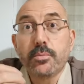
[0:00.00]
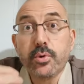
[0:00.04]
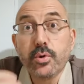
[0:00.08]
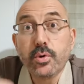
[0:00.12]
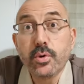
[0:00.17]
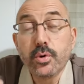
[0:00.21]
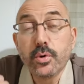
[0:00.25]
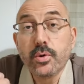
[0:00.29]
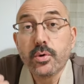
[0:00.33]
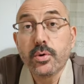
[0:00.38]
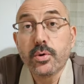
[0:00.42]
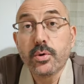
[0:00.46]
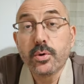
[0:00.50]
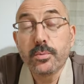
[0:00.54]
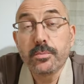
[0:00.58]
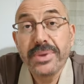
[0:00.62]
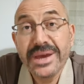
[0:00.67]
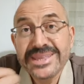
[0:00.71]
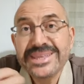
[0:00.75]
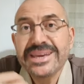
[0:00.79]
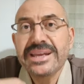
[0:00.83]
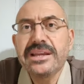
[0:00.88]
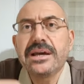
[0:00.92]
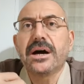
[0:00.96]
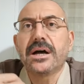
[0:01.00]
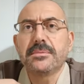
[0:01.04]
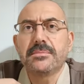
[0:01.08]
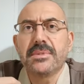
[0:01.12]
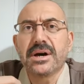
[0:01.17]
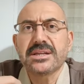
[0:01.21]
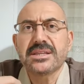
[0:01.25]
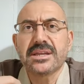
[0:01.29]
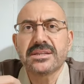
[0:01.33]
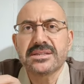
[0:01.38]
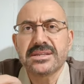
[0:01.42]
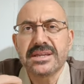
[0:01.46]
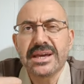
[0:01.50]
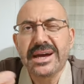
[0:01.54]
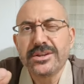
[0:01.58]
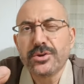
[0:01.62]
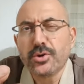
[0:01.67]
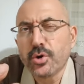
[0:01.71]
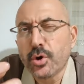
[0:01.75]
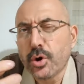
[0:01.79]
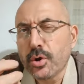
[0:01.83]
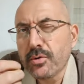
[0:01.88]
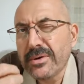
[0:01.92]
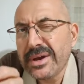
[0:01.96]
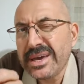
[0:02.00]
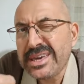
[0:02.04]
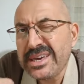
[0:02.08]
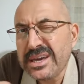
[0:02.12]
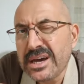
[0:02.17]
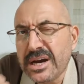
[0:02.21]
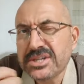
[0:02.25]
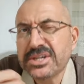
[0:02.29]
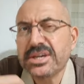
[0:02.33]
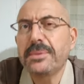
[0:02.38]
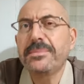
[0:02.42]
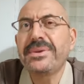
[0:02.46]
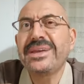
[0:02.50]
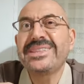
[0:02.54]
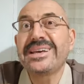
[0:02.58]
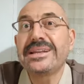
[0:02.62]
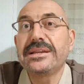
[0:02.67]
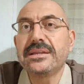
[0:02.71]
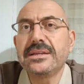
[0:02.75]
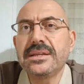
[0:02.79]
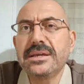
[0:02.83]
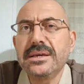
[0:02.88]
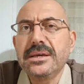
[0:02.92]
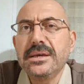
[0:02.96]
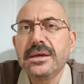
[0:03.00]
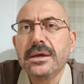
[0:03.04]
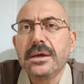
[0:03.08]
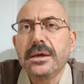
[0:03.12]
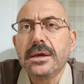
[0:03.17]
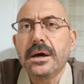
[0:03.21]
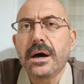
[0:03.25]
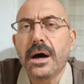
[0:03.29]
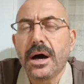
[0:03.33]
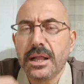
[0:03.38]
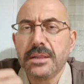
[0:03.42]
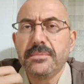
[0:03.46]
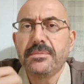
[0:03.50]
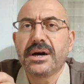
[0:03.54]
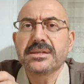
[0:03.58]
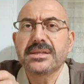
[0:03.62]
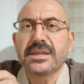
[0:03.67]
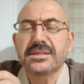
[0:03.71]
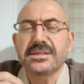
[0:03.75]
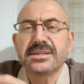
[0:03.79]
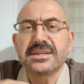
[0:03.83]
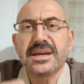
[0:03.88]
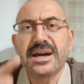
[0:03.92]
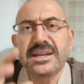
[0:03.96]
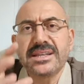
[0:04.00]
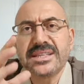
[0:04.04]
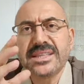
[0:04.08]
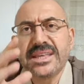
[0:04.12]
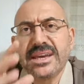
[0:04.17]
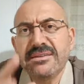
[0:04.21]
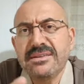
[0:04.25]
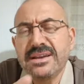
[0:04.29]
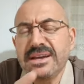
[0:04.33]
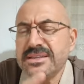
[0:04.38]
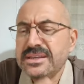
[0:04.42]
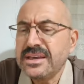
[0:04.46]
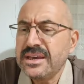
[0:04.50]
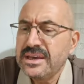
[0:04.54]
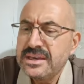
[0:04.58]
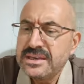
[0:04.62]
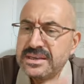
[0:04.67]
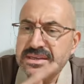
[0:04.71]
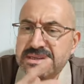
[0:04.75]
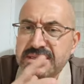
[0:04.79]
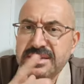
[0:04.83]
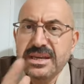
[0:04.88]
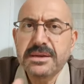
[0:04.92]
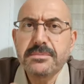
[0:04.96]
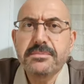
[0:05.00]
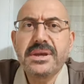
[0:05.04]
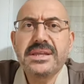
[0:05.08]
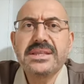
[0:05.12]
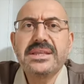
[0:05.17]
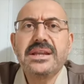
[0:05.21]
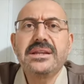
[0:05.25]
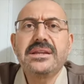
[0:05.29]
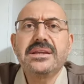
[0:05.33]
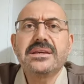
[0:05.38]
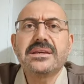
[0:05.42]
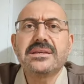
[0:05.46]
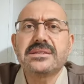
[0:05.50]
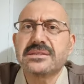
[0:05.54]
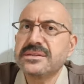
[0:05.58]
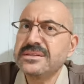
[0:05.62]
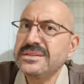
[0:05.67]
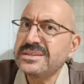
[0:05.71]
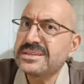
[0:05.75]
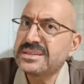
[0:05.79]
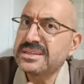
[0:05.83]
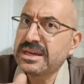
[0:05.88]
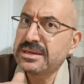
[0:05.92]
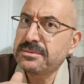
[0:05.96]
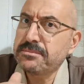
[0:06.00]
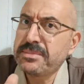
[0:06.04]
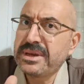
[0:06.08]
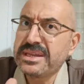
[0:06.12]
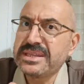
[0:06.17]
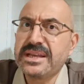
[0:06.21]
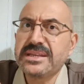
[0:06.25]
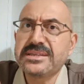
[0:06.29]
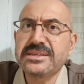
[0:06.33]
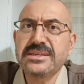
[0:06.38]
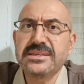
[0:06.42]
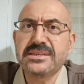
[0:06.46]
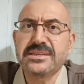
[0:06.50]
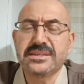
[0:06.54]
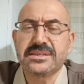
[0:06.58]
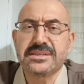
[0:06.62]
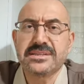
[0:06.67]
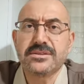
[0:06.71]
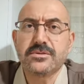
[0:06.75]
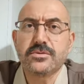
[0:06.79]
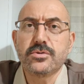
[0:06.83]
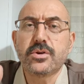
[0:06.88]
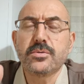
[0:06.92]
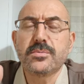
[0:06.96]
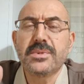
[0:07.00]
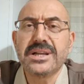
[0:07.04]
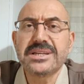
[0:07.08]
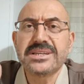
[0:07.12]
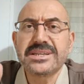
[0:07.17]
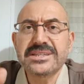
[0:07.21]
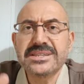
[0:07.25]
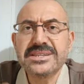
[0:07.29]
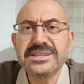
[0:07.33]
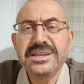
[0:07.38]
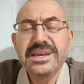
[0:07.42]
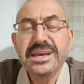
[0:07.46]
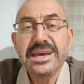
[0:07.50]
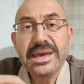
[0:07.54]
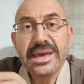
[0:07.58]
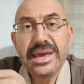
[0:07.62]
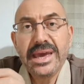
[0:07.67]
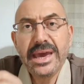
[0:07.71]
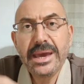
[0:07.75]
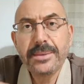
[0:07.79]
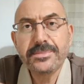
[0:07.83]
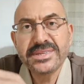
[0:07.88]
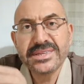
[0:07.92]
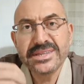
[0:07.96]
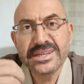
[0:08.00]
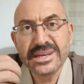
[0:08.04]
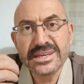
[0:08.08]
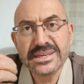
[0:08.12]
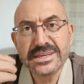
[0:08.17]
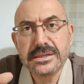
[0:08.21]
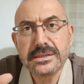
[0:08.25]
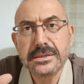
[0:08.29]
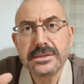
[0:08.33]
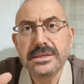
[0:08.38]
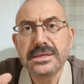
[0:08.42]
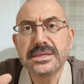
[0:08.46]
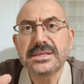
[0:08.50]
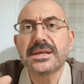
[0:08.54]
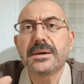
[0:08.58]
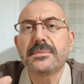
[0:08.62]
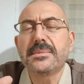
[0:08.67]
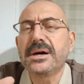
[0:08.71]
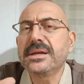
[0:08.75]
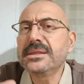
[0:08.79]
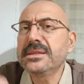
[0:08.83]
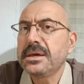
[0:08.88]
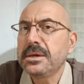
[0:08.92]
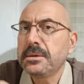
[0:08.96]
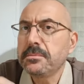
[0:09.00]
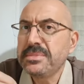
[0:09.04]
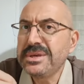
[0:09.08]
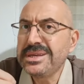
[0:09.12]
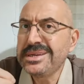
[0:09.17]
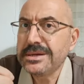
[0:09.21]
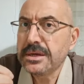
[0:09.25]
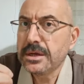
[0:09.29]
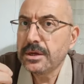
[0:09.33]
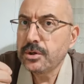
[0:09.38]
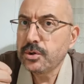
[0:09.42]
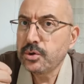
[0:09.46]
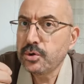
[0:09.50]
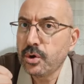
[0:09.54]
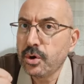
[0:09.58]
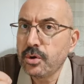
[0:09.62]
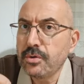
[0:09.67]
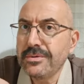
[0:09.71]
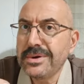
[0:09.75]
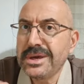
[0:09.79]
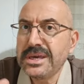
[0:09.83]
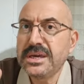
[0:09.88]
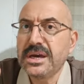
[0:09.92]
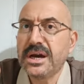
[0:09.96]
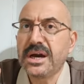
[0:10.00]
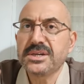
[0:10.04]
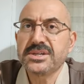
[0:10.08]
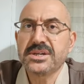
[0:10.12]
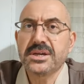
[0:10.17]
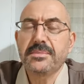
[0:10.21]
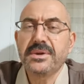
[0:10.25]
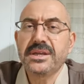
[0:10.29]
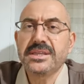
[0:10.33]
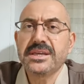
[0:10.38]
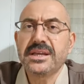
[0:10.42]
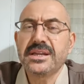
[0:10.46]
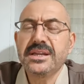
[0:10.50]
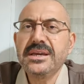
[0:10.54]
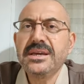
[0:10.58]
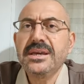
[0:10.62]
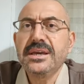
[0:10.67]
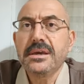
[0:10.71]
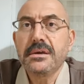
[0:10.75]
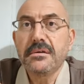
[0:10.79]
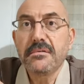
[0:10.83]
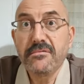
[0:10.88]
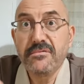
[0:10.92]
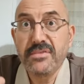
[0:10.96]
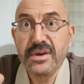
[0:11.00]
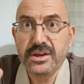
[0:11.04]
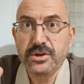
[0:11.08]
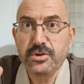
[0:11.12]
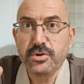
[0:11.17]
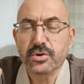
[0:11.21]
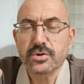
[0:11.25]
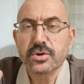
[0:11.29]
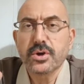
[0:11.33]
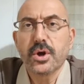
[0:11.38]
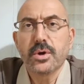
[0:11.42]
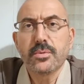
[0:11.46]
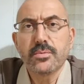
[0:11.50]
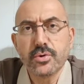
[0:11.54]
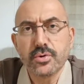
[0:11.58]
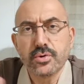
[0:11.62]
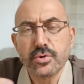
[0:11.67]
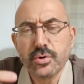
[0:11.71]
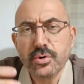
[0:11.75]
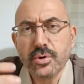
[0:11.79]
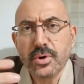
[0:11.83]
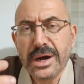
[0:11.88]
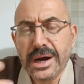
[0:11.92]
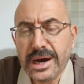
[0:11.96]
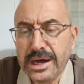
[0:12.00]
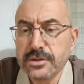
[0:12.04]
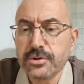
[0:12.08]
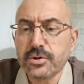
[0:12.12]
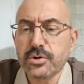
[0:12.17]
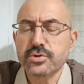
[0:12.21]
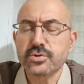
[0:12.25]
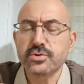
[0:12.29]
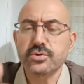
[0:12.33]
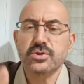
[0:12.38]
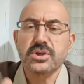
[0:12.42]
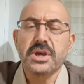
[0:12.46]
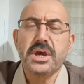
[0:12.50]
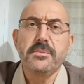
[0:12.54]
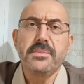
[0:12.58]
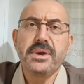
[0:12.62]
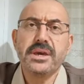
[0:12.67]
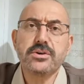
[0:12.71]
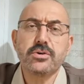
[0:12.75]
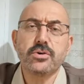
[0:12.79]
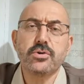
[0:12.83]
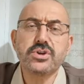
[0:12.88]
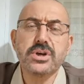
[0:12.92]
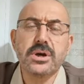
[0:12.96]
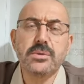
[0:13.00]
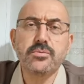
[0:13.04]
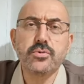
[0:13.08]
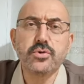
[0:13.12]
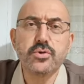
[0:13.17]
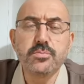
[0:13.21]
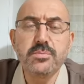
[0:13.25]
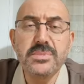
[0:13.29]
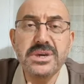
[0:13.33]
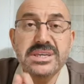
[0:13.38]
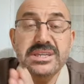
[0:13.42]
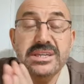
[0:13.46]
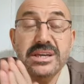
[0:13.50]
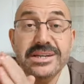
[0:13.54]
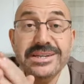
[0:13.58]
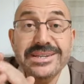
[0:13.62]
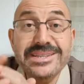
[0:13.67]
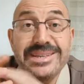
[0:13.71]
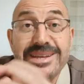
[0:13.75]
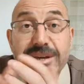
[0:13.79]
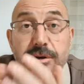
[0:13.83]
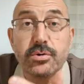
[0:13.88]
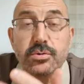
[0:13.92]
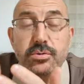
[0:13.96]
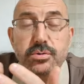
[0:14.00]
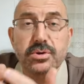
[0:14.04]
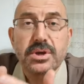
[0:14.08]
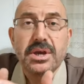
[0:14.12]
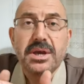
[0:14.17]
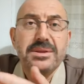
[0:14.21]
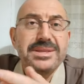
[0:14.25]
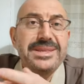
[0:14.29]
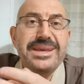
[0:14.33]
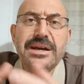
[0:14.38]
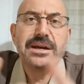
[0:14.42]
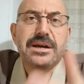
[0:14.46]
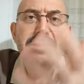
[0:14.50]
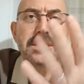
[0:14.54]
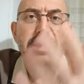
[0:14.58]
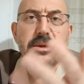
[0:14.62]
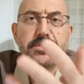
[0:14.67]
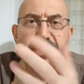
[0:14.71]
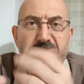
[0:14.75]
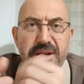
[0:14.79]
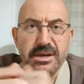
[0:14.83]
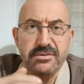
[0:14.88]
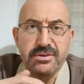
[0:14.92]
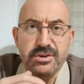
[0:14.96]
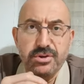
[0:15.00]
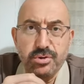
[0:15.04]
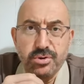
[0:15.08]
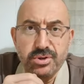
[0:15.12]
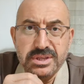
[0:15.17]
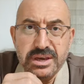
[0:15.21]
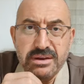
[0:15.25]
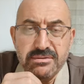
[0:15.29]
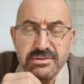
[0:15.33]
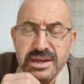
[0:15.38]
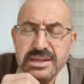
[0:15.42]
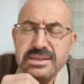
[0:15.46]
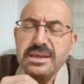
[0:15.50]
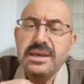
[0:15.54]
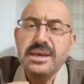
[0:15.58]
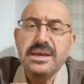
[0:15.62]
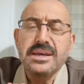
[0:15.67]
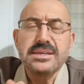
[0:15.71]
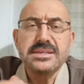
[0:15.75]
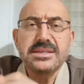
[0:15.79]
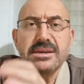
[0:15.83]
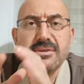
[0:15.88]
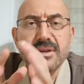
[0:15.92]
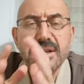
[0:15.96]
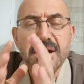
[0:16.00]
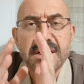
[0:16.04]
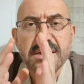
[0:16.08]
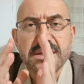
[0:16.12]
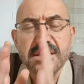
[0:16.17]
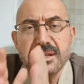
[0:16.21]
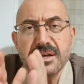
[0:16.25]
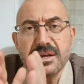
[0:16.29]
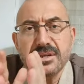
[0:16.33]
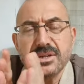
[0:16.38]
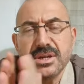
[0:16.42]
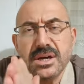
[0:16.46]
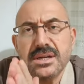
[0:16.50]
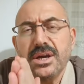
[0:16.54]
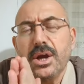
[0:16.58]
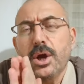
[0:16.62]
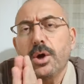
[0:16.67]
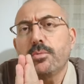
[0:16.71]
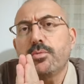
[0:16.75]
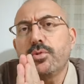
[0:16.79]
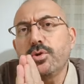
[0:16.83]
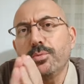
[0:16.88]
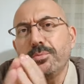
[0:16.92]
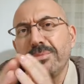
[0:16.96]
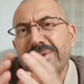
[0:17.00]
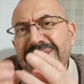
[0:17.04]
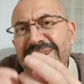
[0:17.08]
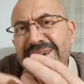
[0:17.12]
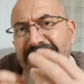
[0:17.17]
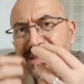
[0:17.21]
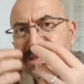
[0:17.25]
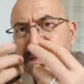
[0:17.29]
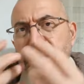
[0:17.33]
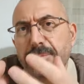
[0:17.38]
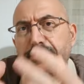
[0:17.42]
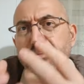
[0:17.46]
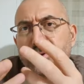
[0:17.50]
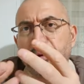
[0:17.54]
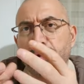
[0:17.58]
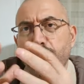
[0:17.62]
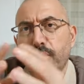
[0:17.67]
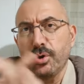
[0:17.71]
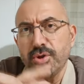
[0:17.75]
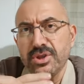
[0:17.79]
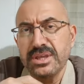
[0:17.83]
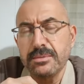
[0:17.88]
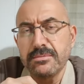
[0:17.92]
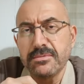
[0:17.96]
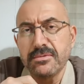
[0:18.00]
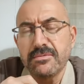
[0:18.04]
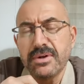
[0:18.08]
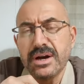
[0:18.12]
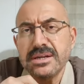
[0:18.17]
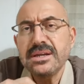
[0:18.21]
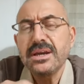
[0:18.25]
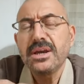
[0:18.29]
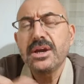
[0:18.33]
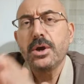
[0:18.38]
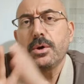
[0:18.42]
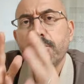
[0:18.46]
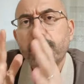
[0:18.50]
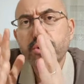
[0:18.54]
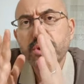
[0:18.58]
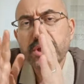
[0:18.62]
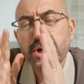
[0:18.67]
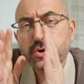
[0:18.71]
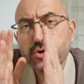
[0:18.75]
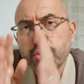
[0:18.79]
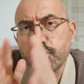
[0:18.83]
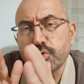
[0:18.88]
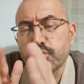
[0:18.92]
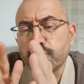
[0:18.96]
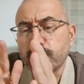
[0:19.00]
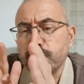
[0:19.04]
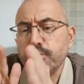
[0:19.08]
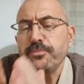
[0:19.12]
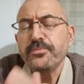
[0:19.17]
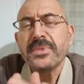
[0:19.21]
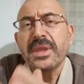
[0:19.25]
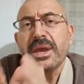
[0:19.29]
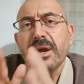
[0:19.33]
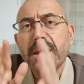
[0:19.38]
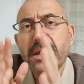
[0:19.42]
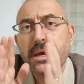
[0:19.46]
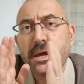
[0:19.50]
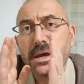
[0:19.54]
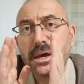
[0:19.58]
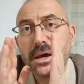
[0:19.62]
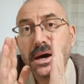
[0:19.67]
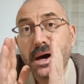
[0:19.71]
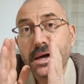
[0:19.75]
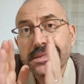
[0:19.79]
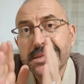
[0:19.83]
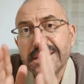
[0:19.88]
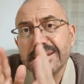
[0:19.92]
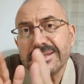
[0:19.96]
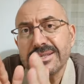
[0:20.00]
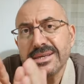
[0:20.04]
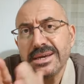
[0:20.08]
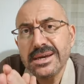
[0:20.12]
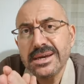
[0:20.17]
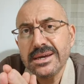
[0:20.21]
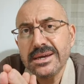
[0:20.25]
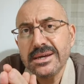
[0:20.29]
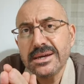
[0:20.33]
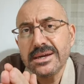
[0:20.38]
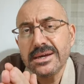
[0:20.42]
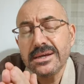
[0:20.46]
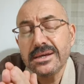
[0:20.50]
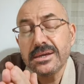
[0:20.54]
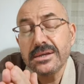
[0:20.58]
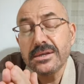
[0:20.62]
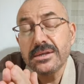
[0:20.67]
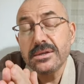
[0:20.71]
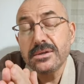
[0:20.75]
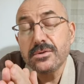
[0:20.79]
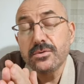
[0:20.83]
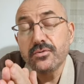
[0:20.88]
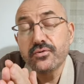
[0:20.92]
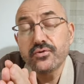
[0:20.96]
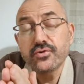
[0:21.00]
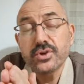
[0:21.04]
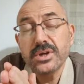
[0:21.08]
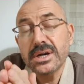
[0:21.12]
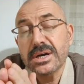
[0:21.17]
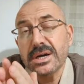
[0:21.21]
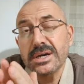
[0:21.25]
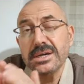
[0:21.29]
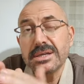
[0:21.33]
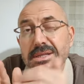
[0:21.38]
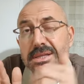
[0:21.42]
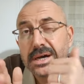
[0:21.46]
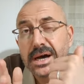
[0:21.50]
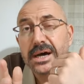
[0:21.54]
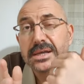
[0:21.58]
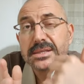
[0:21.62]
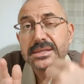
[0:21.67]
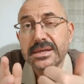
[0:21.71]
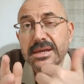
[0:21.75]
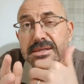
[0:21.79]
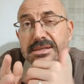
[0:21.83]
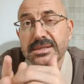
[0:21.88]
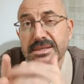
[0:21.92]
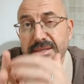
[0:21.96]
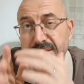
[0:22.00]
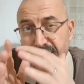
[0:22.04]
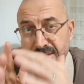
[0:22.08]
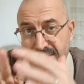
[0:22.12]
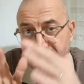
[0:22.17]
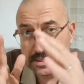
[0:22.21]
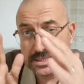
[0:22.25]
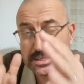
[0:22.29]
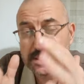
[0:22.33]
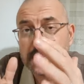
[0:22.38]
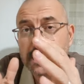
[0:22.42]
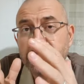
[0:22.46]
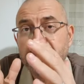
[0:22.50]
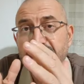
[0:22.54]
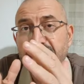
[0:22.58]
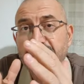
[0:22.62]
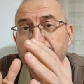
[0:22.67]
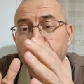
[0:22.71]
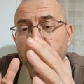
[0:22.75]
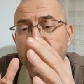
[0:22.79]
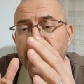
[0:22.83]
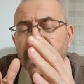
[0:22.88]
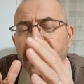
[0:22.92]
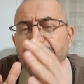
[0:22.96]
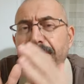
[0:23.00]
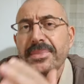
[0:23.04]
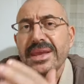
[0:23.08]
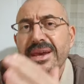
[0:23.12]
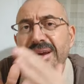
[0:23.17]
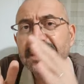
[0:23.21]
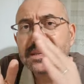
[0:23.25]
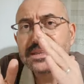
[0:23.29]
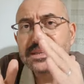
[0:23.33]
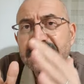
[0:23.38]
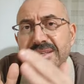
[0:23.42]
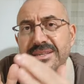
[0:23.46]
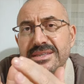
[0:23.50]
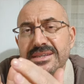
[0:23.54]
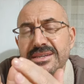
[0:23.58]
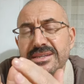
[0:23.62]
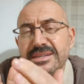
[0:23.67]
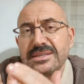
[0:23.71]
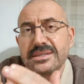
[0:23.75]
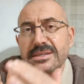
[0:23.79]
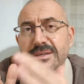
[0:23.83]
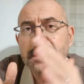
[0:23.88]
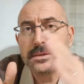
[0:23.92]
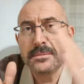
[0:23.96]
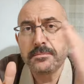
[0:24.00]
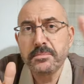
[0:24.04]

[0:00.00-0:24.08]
Bu e, bedeli almaktadır. Yani yol ve iaşe bedelini almaktadır. Yani devlet ister bedelli gitsin ister bedelsiz gitsin normal gitsin hepsine gittiği zaman bir yol ve iaşe bedeli veriyor. Bunu alıyorsunuz. Peki hocam bunun miktarı ne olur? Ne kadar para veriyor devlet? Sevgili arkadaşlar bunun bir hesap yöntemi var. Bu da şudur. E, adrese e, nüfusa kayıtlı adres sistemine göre sizin